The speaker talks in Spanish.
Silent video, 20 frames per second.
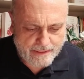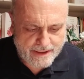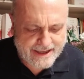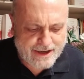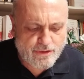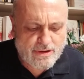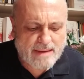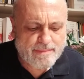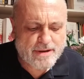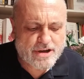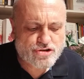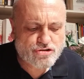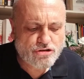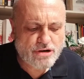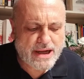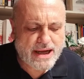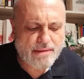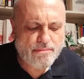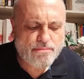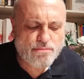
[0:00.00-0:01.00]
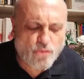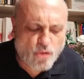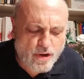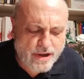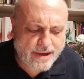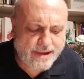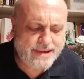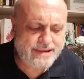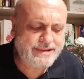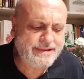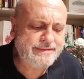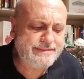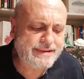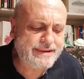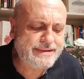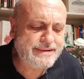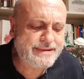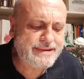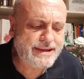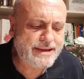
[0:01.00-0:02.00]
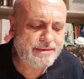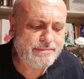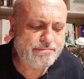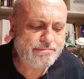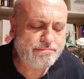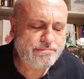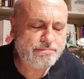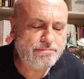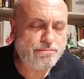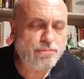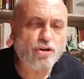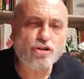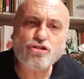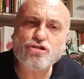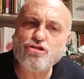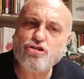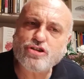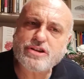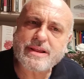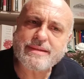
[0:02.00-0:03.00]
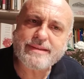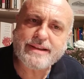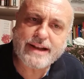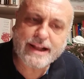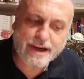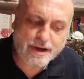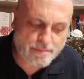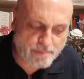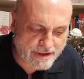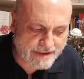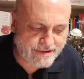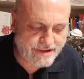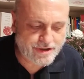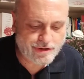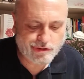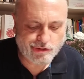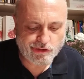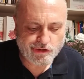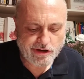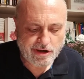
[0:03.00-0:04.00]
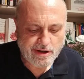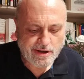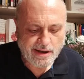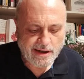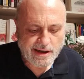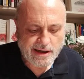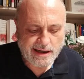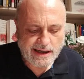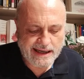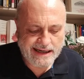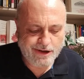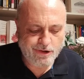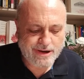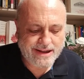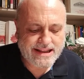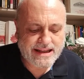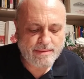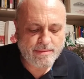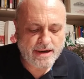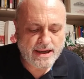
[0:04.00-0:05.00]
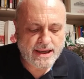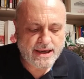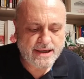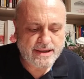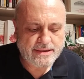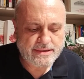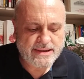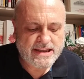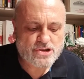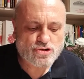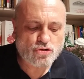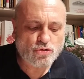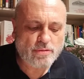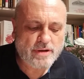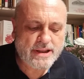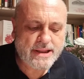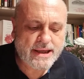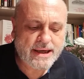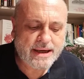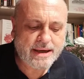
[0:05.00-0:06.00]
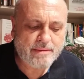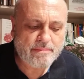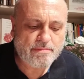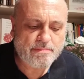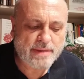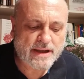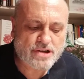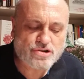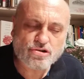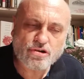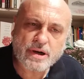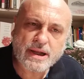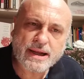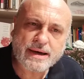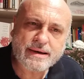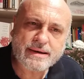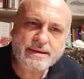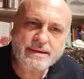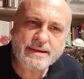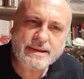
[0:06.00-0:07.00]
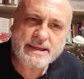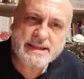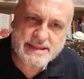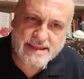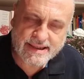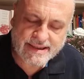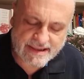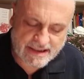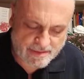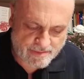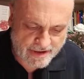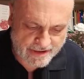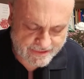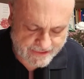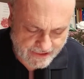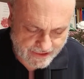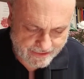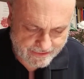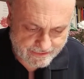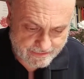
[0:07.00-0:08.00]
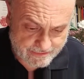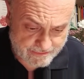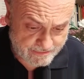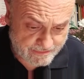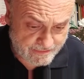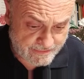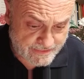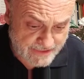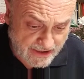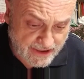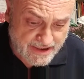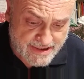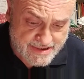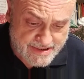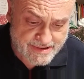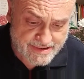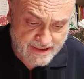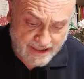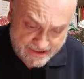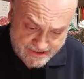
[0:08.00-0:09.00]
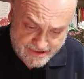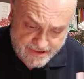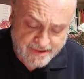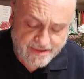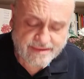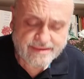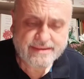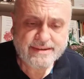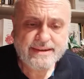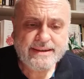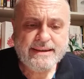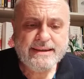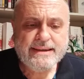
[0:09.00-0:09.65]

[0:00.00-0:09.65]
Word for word: era una persona muy reticente, por no decir hermético, a la hora de hablar de su vida personal y sentimental. Tal es así